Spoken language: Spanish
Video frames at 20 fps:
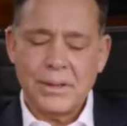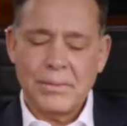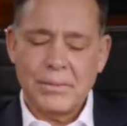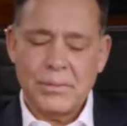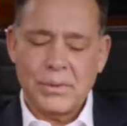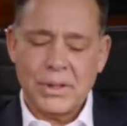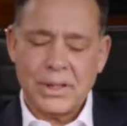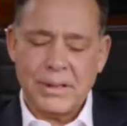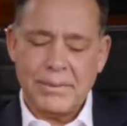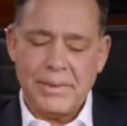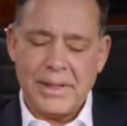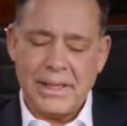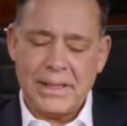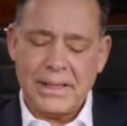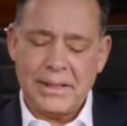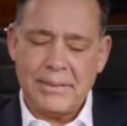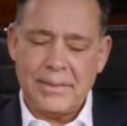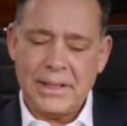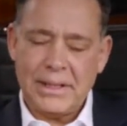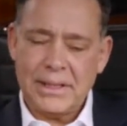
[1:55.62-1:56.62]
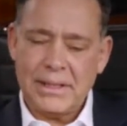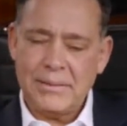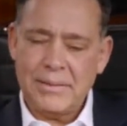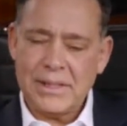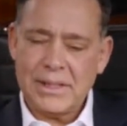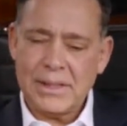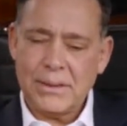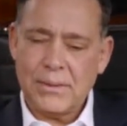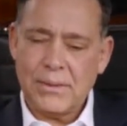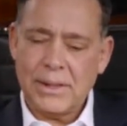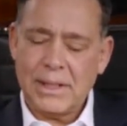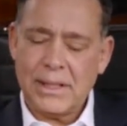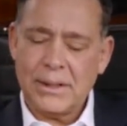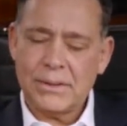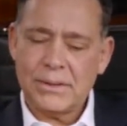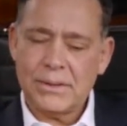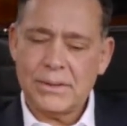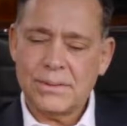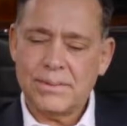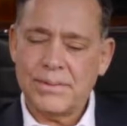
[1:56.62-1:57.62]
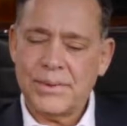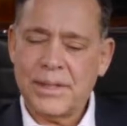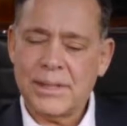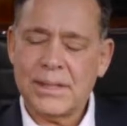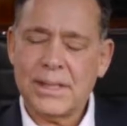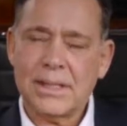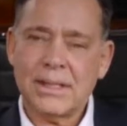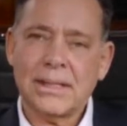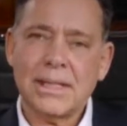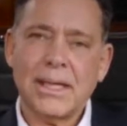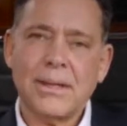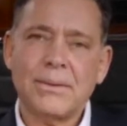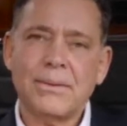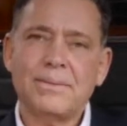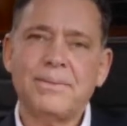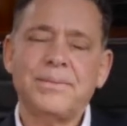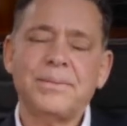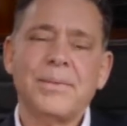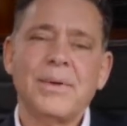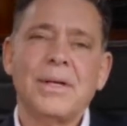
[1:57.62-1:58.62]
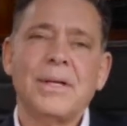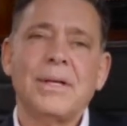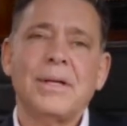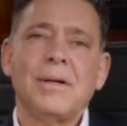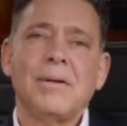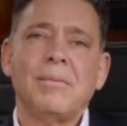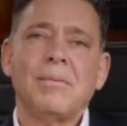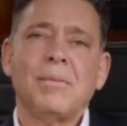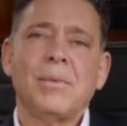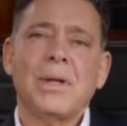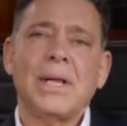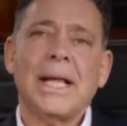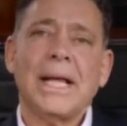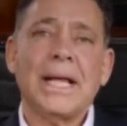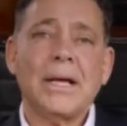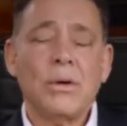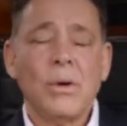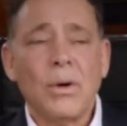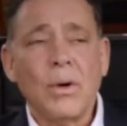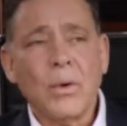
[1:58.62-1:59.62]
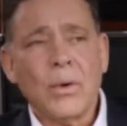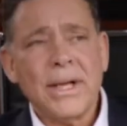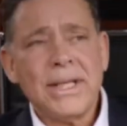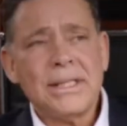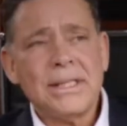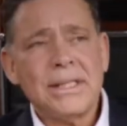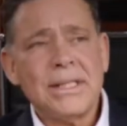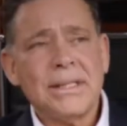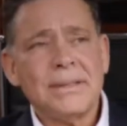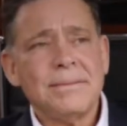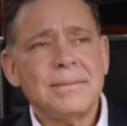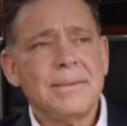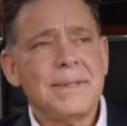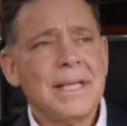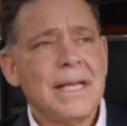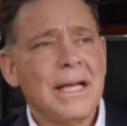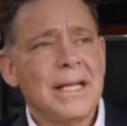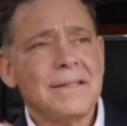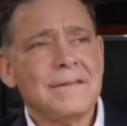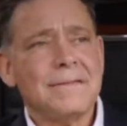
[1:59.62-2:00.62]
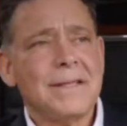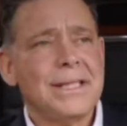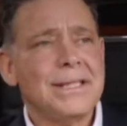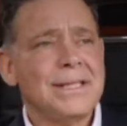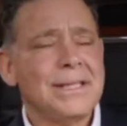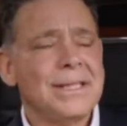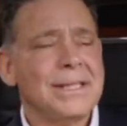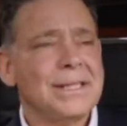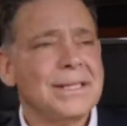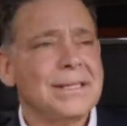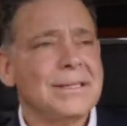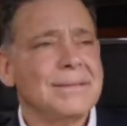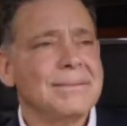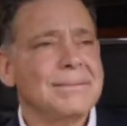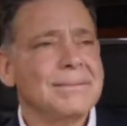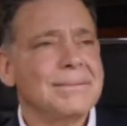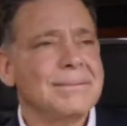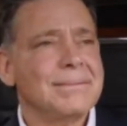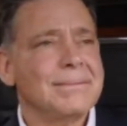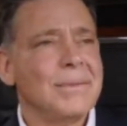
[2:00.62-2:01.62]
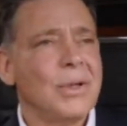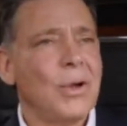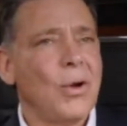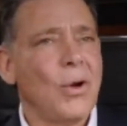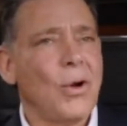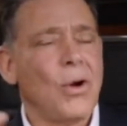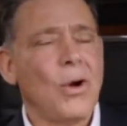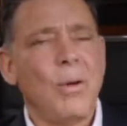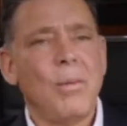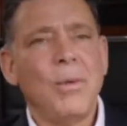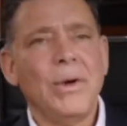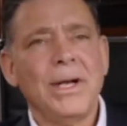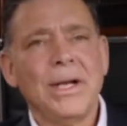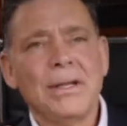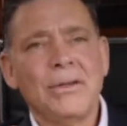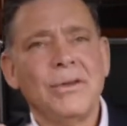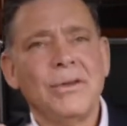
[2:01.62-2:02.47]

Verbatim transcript: porque inmediatamente mis abogados detectaron pues la incongruencia de las fechas, como en el